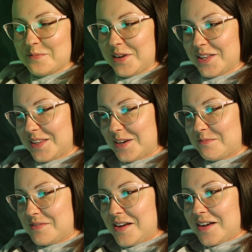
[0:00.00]

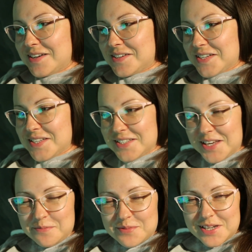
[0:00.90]
pamiętam, że
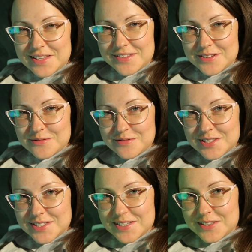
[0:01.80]
dzień przed tą
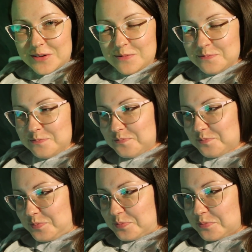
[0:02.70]
wizytą
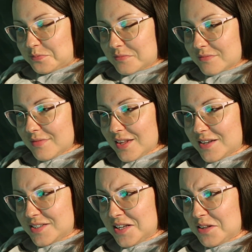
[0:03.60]

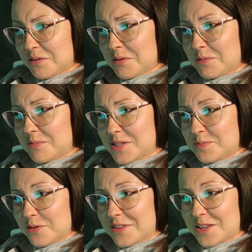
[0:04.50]
a zjadłam chyba
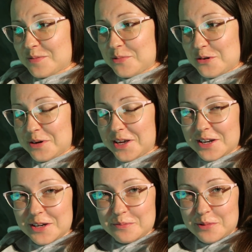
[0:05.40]
z ponad pół
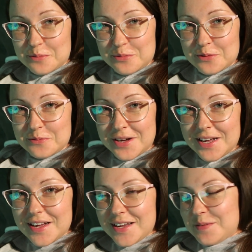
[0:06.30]
kilo bobu
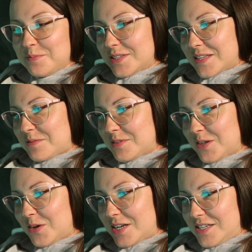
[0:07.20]
i pisałam
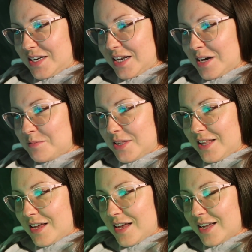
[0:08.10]
z koleżankami
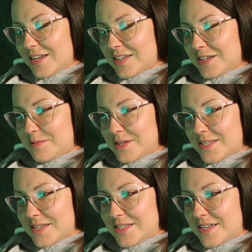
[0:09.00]
na e,
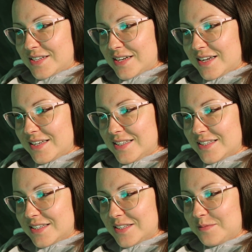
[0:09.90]
Messengerze i
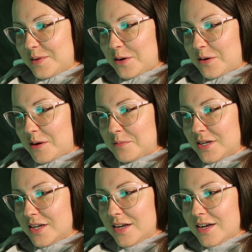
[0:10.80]
się śmiałam,
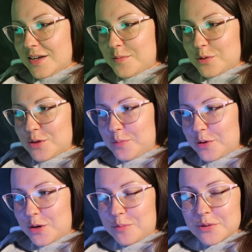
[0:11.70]
bo
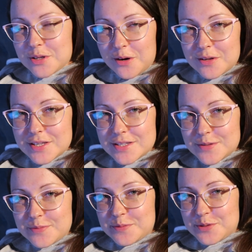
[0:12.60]
dopiero pod koniec
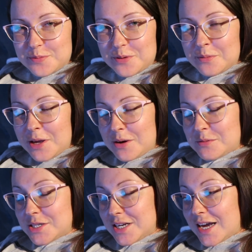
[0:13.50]
sobie
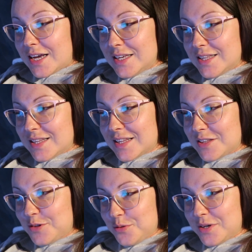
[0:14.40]
przypomniałam, że ja idę
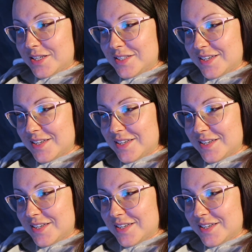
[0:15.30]
na drugi